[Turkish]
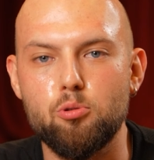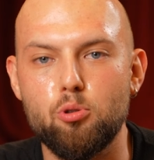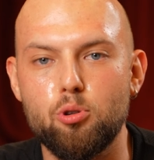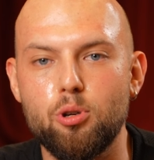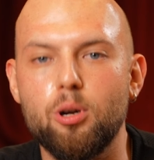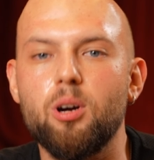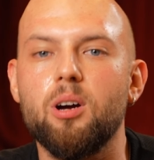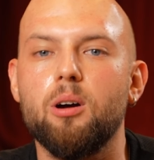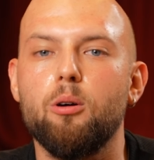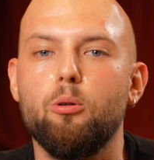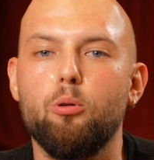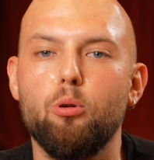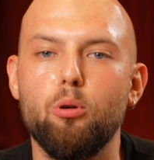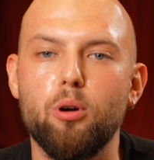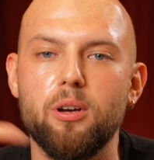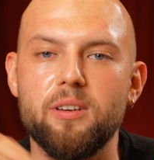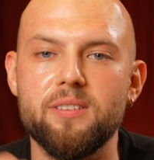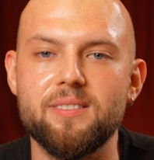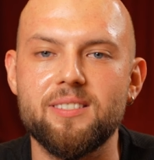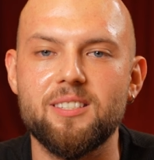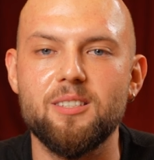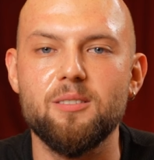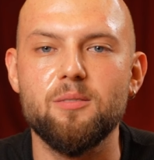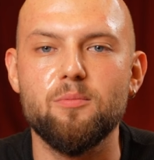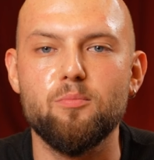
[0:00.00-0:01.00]
sonra o
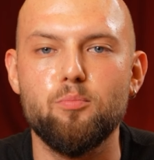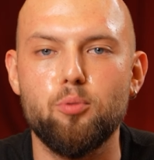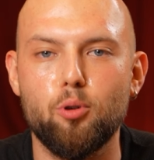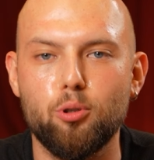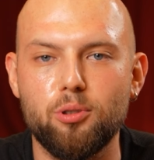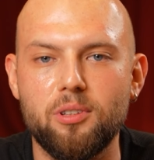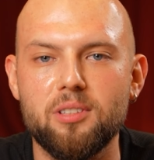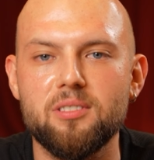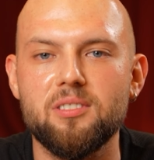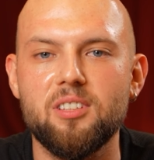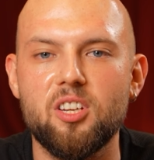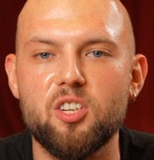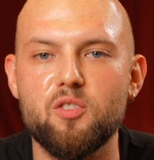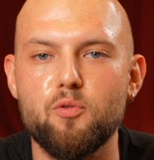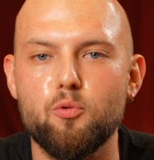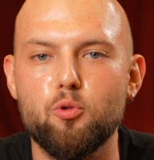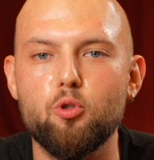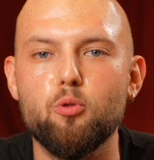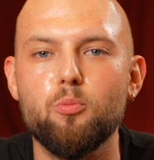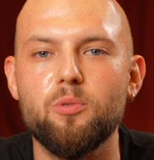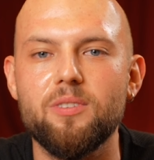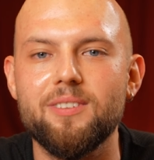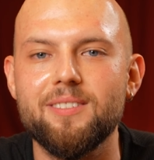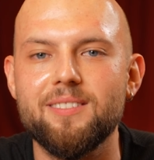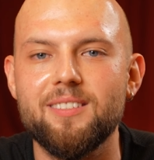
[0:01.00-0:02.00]
eski protest saç
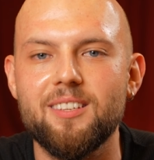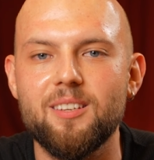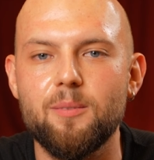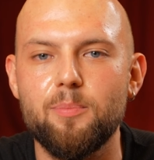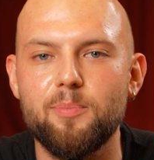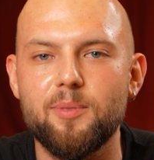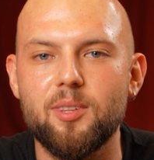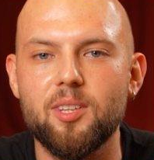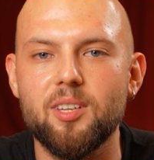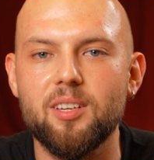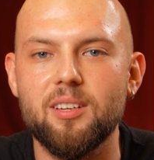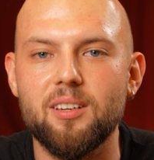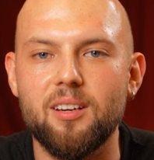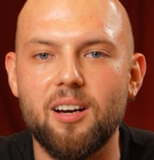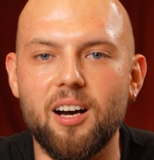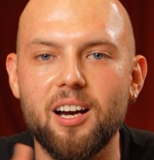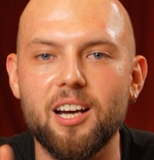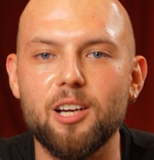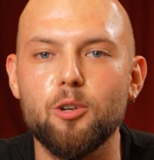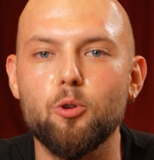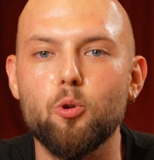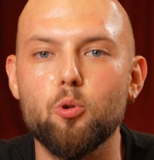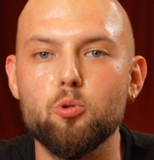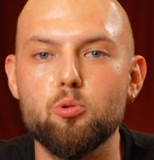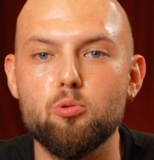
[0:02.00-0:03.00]
videomu izleyip de
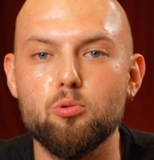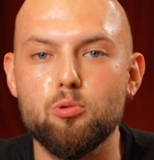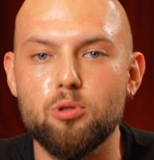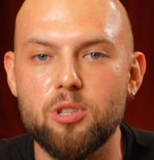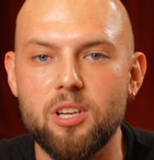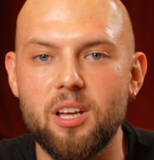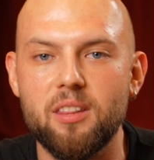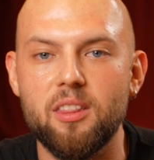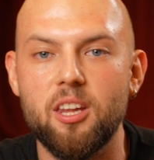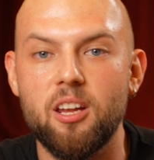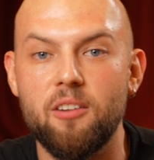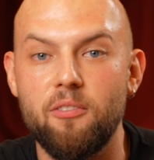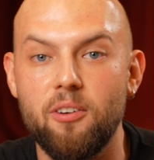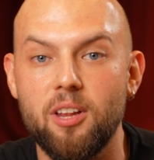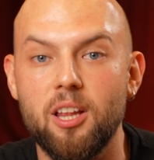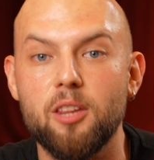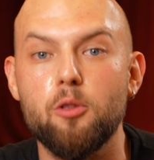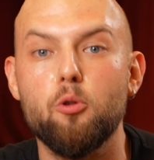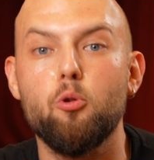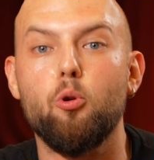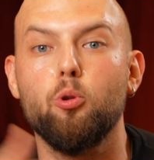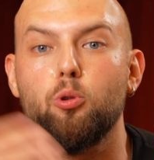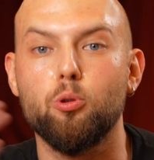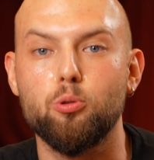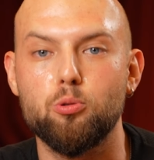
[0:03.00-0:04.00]
hayırlı olsun diyenler falan
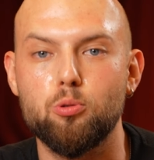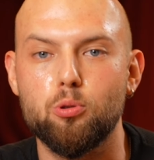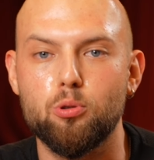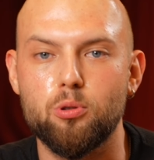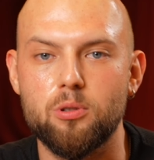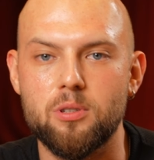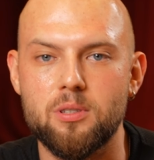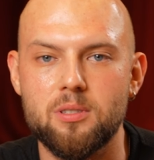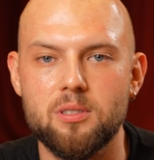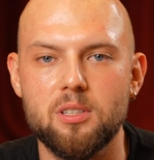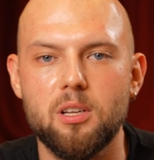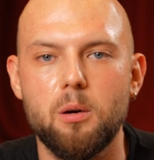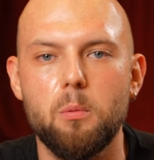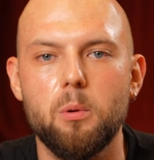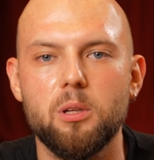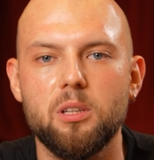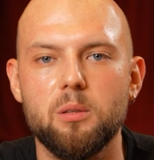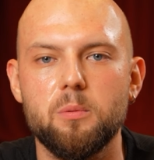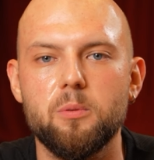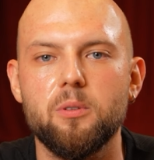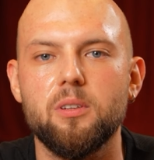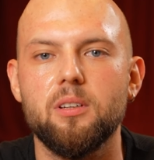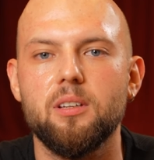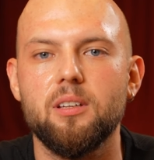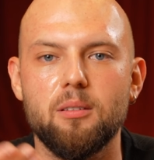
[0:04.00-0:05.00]
da oldu sonrasında ama
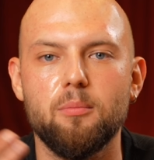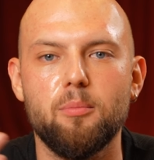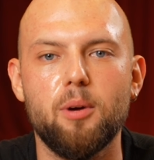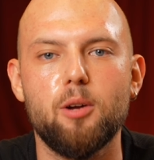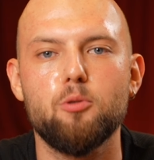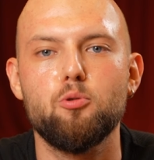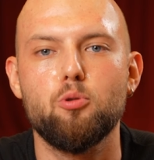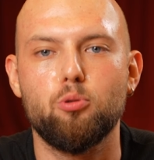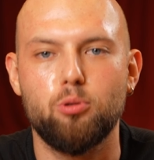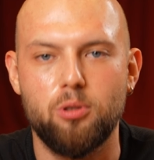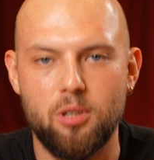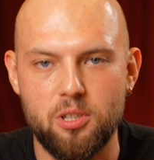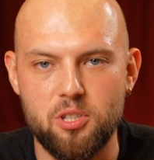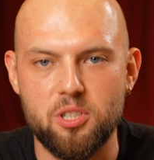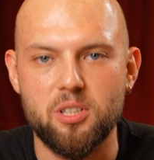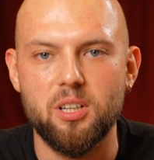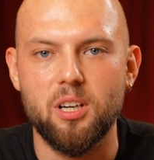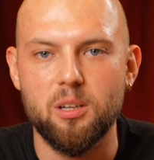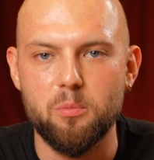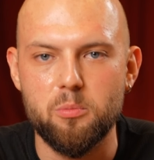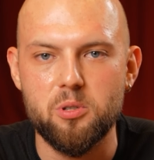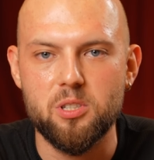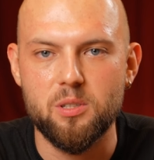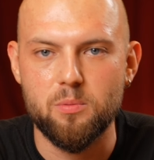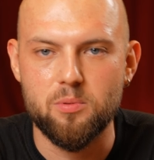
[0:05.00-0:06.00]
tabii ben çoktan
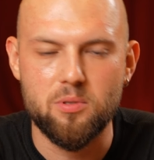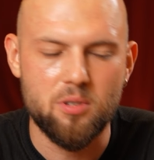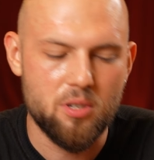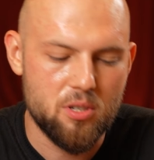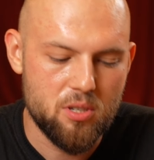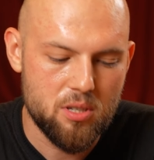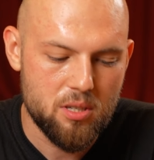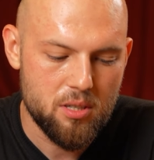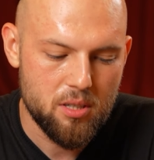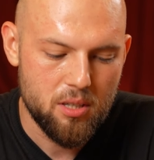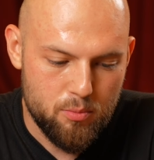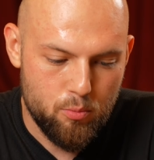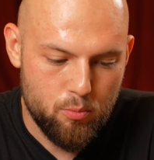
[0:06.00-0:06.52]
çıkarmıştım saçı.